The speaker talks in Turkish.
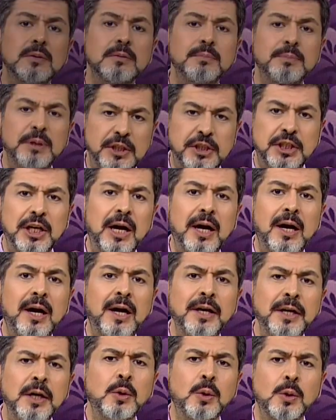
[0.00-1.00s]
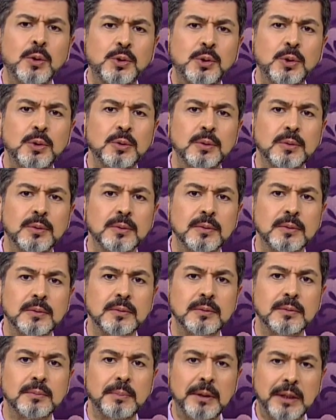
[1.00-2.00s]
Bir şair olsun.
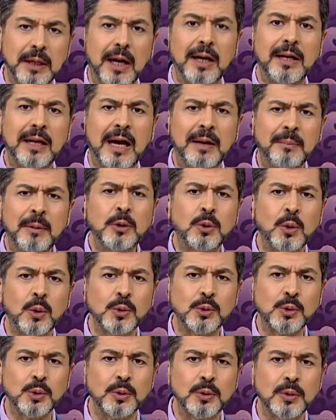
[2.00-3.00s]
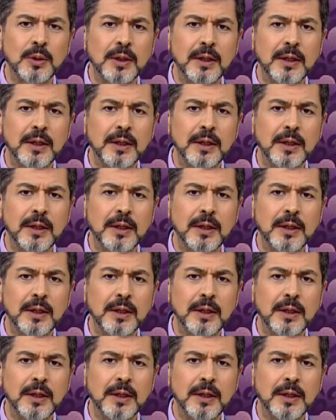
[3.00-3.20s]
Bir alamet olsun.